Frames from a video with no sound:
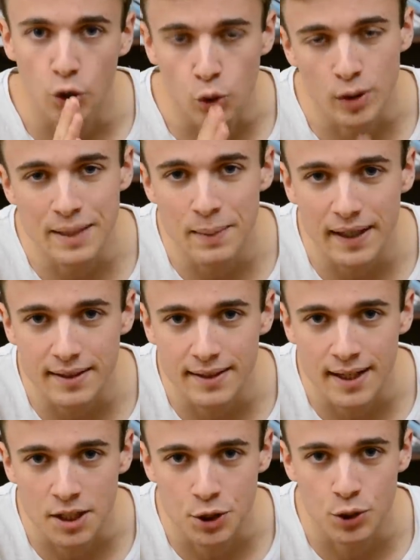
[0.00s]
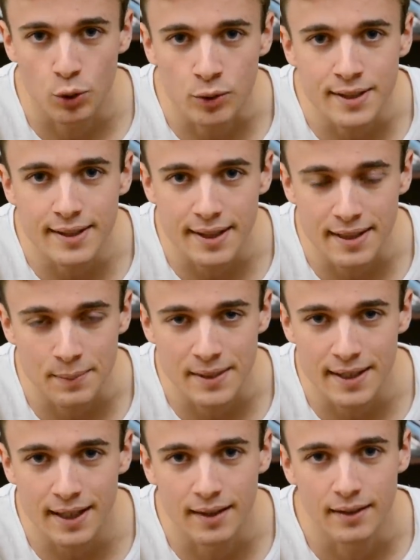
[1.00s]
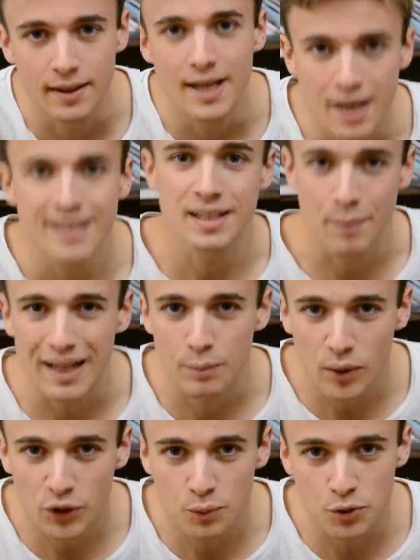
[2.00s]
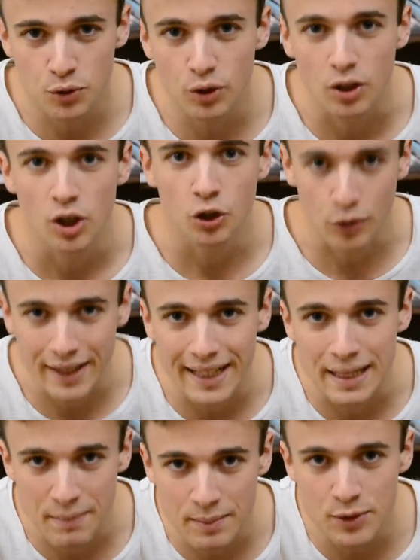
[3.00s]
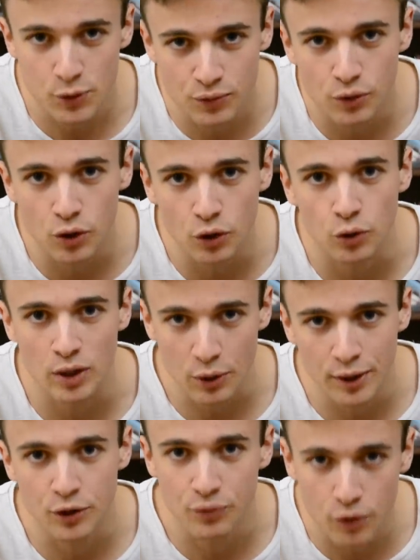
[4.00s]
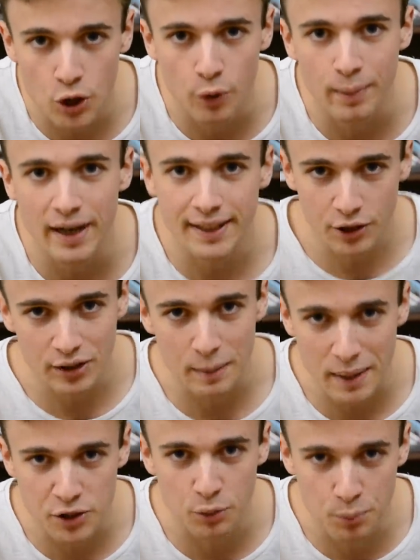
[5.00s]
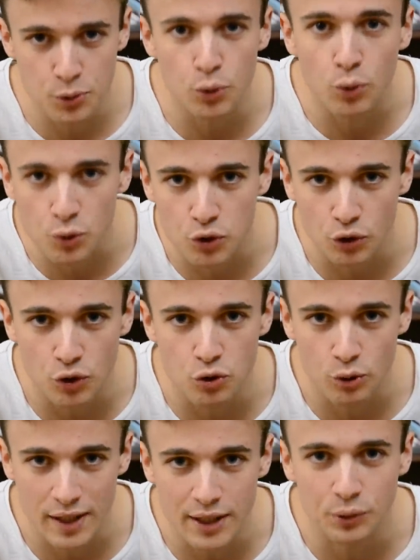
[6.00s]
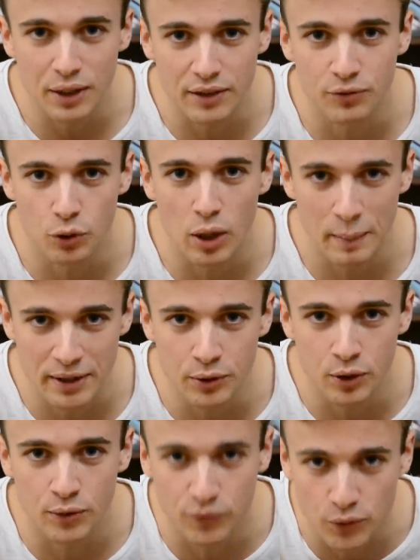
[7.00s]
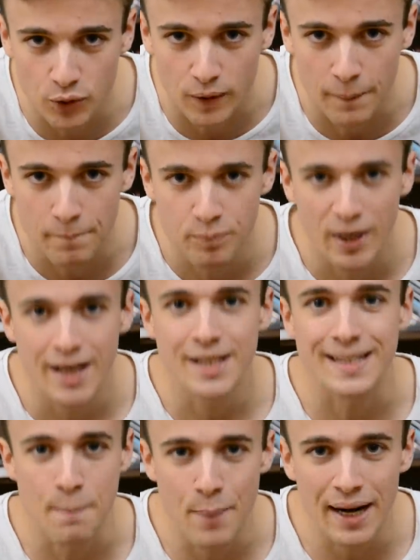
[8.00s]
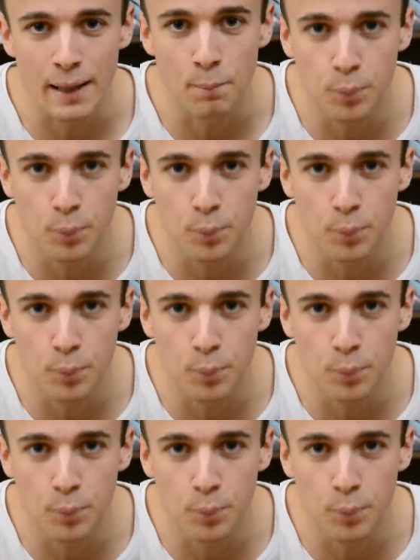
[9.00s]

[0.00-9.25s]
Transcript: Le libertinage au XVIIe siècle, c'est pas les boîtes obscures dans lesquelles les mamies suffocantes dans la couenne de faux léopards ligotent des presque puceaux consentants sur des lits au drap de velours à millionner au foutre. C'est pas la